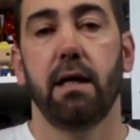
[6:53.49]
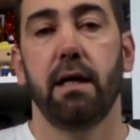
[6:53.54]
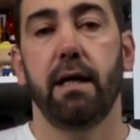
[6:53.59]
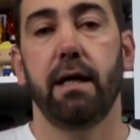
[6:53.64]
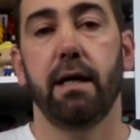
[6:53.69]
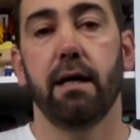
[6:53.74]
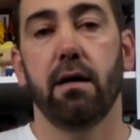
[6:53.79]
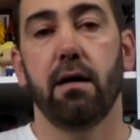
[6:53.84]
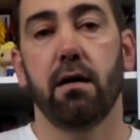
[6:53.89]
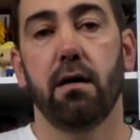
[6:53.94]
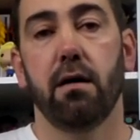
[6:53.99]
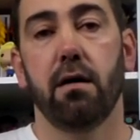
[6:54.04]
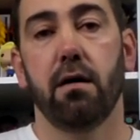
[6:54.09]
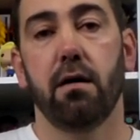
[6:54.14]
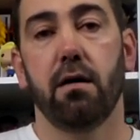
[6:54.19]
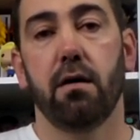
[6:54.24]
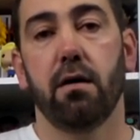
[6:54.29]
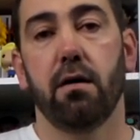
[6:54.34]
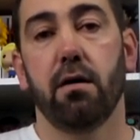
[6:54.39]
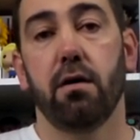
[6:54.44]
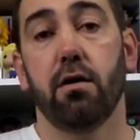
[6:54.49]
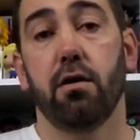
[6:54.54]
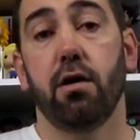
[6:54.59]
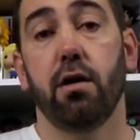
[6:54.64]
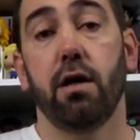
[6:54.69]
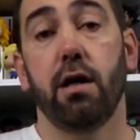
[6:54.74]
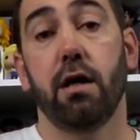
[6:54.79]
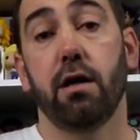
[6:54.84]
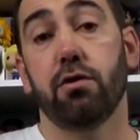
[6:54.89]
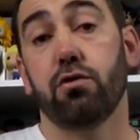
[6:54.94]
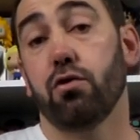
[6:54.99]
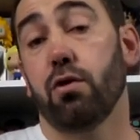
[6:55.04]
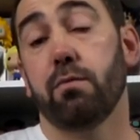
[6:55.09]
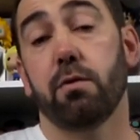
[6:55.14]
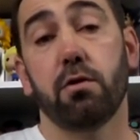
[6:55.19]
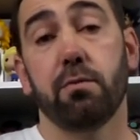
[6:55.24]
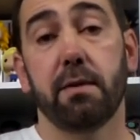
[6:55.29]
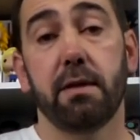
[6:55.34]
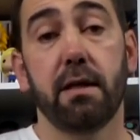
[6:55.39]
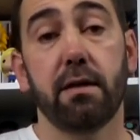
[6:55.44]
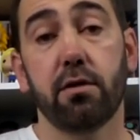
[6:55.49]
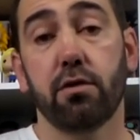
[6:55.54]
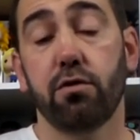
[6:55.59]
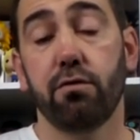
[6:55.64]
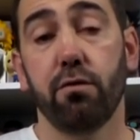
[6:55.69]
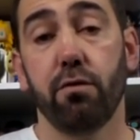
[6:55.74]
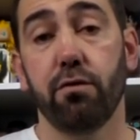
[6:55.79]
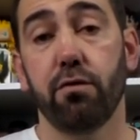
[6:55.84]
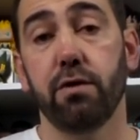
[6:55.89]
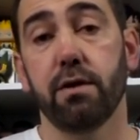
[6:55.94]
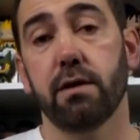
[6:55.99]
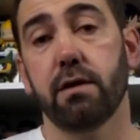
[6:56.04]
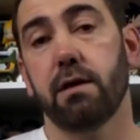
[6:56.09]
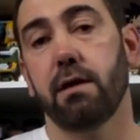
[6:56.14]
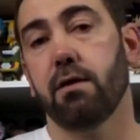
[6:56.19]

Euh, et, un jour, il m'a demandé est-ce que tu veux venir